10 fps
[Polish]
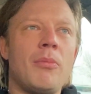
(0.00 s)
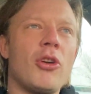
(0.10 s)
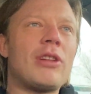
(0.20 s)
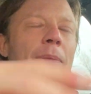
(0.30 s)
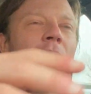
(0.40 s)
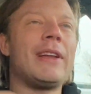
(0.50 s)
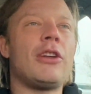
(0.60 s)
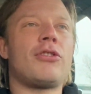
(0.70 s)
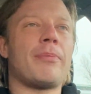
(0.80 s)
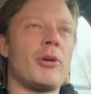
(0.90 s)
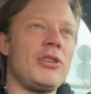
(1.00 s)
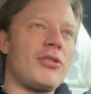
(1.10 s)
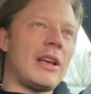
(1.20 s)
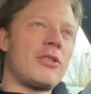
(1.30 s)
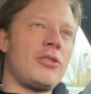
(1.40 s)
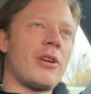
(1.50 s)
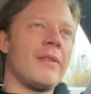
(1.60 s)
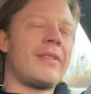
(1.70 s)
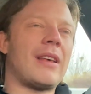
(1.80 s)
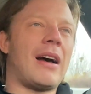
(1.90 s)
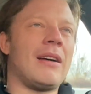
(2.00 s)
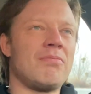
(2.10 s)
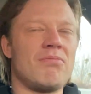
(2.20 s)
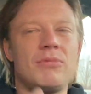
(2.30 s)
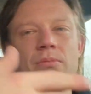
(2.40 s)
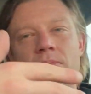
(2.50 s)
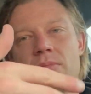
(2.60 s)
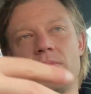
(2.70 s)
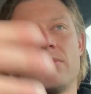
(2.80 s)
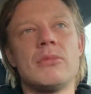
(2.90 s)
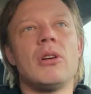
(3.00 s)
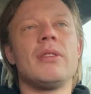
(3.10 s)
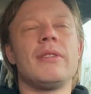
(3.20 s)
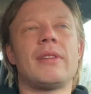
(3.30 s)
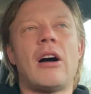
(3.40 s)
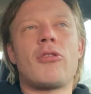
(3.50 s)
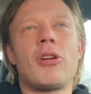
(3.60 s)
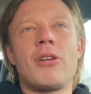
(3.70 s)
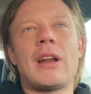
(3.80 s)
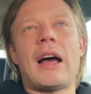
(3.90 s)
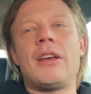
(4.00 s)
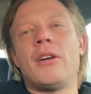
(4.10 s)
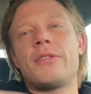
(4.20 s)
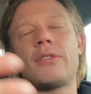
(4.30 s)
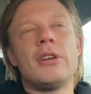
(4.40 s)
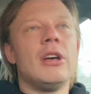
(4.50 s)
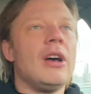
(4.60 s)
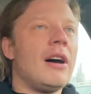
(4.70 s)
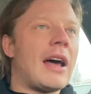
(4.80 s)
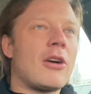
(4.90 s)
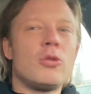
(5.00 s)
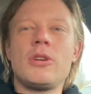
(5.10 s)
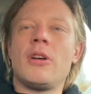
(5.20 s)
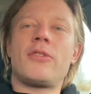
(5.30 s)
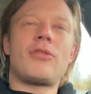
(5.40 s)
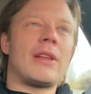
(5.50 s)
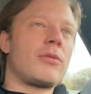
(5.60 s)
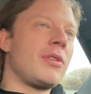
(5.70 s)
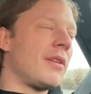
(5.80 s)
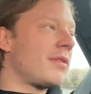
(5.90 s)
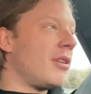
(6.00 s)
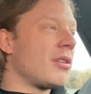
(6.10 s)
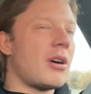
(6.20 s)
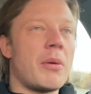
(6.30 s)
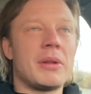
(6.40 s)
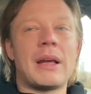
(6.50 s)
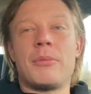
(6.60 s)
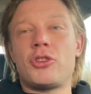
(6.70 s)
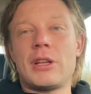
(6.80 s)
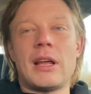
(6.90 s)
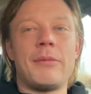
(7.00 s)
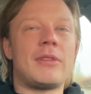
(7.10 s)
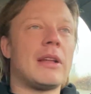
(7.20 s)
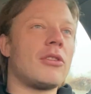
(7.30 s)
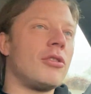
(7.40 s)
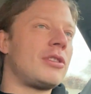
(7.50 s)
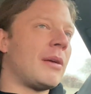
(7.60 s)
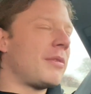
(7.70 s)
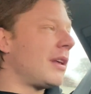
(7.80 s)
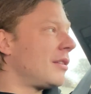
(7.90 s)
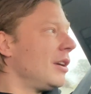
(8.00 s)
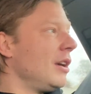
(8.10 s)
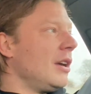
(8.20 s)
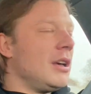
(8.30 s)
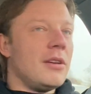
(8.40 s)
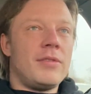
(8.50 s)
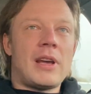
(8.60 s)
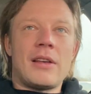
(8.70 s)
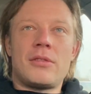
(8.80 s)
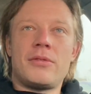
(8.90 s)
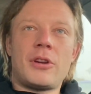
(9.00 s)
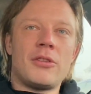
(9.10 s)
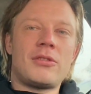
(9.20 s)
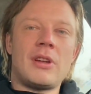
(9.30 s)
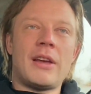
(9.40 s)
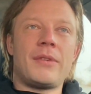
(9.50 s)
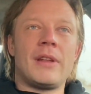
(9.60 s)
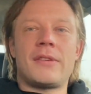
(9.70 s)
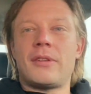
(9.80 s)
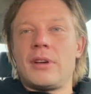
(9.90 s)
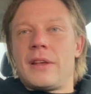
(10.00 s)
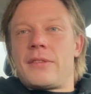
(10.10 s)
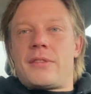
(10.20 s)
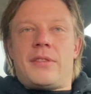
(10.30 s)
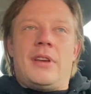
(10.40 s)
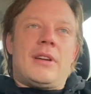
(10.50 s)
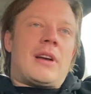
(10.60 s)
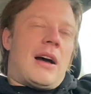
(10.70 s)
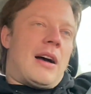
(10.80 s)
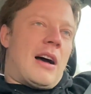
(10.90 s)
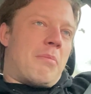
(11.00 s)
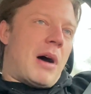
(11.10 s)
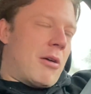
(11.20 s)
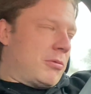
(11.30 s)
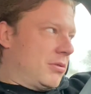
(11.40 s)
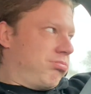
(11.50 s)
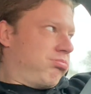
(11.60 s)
można powiedzieć, że poniżej 1000, zaokrąglając, rachując, szacując około tam 700-800 wyjazdów rocznie, więc to jest circa about,